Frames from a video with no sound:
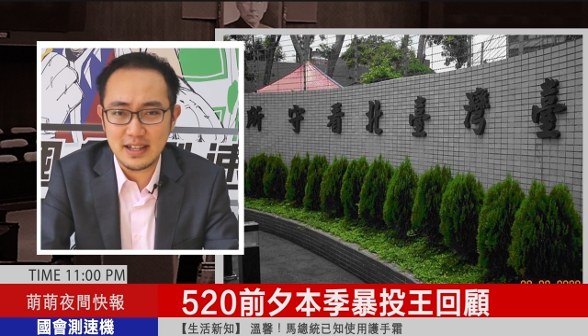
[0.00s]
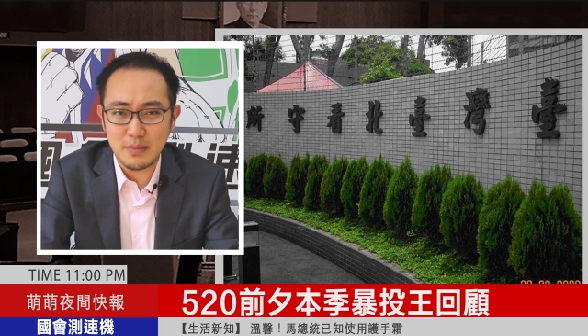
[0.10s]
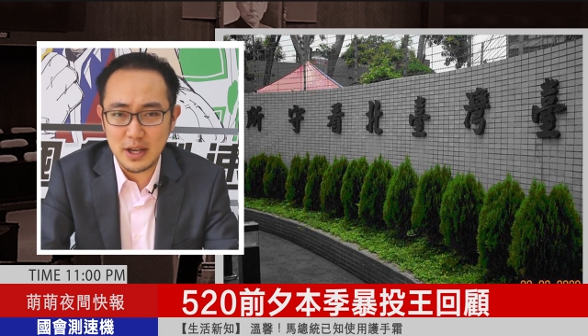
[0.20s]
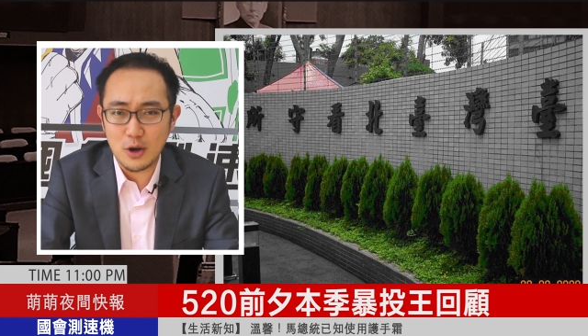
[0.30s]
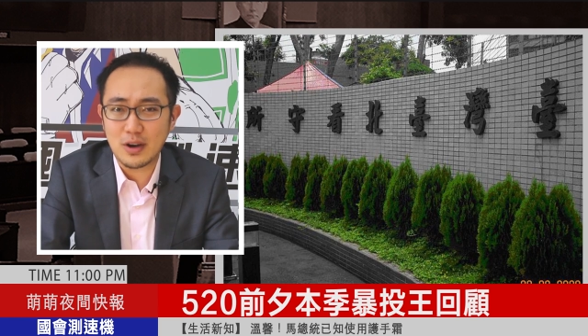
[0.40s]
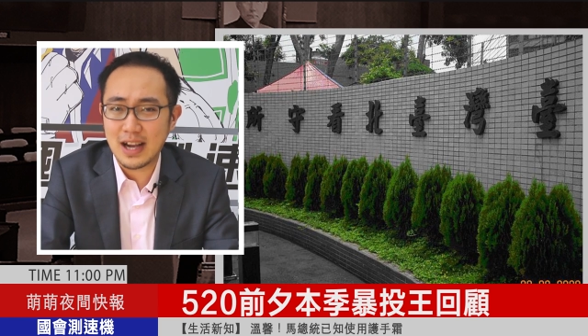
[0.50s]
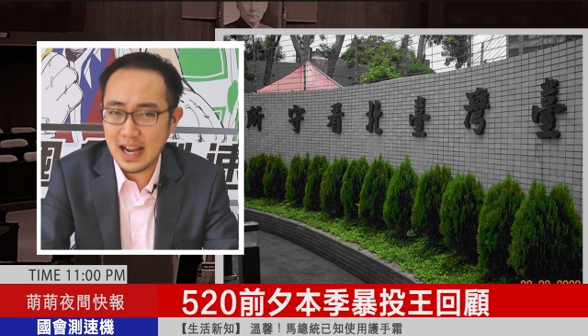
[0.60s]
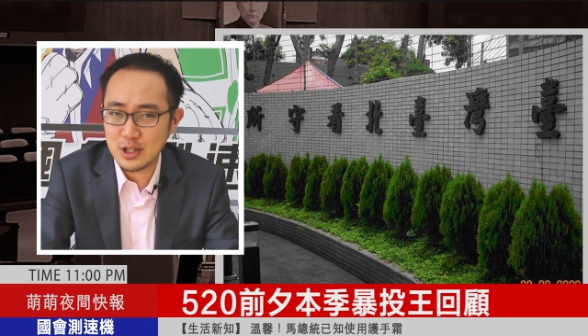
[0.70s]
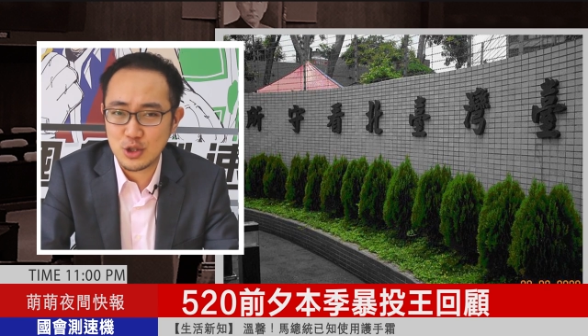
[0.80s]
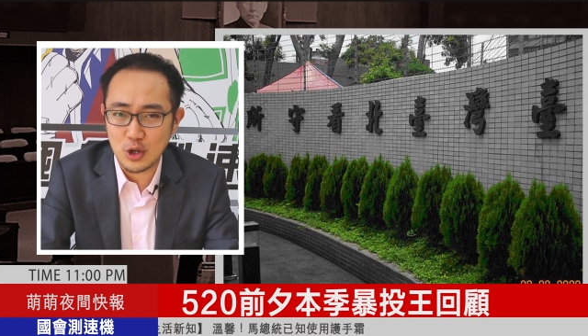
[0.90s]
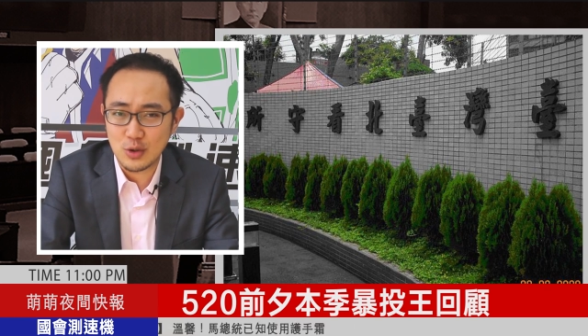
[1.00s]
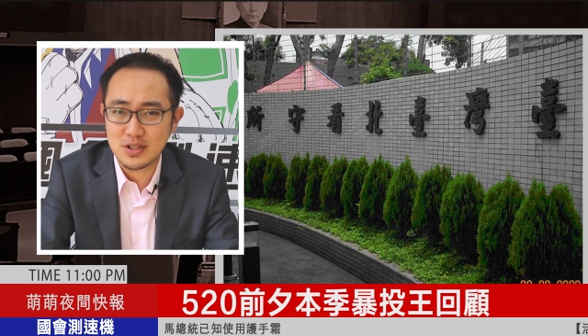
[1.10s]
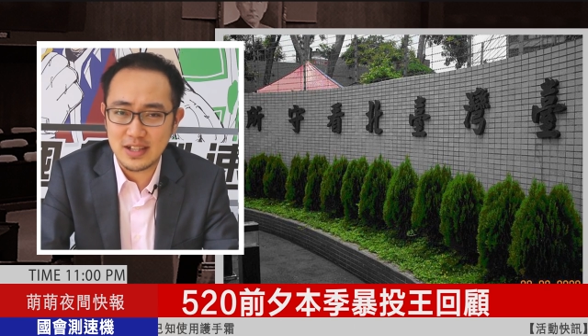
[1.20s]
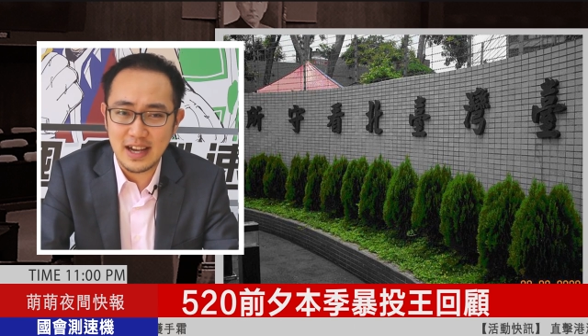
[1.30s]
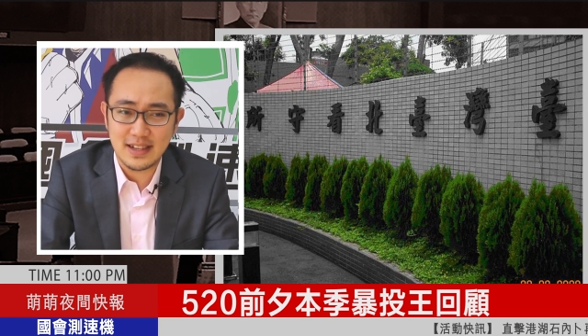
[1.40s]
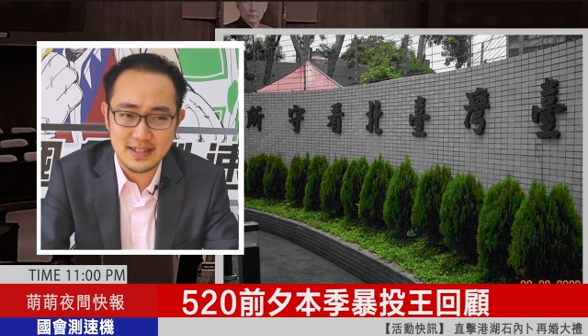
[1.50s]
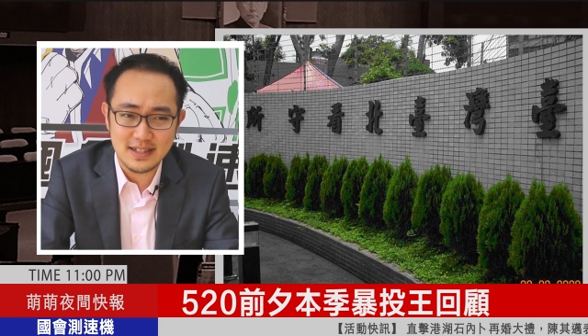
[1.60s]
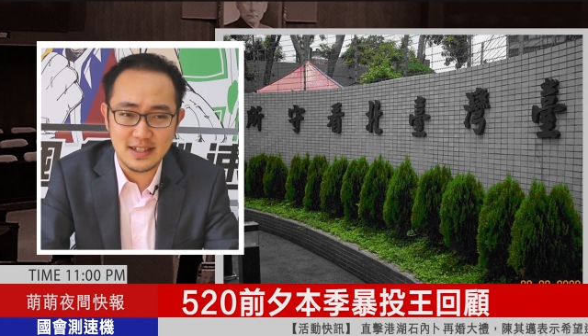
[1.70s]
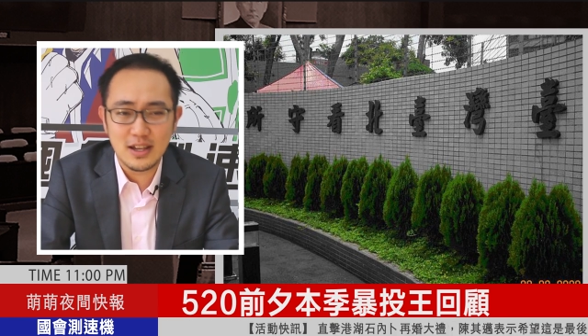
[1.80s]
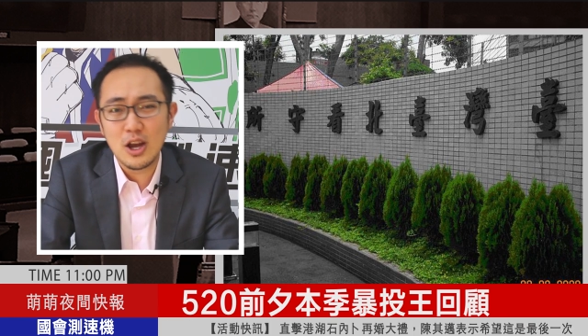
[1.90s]
没有“看守”这两个
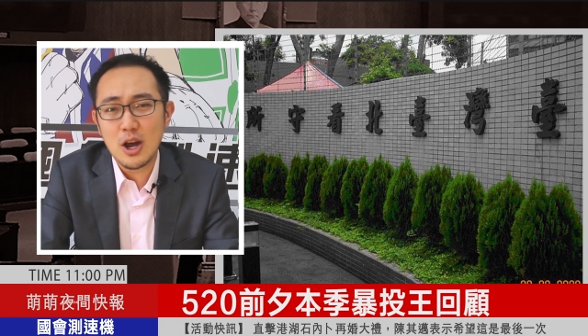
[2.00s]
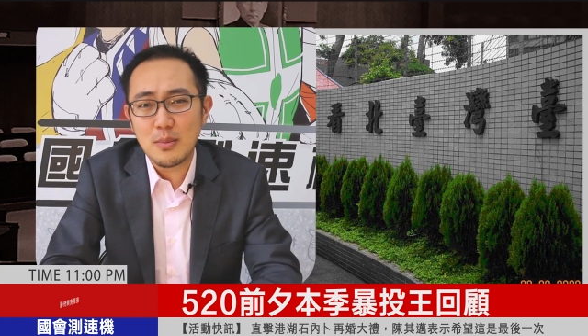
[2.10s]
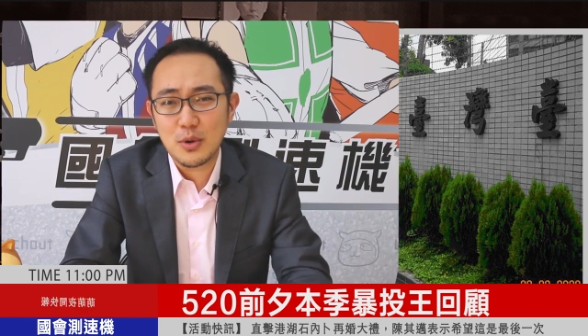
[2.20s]
字，不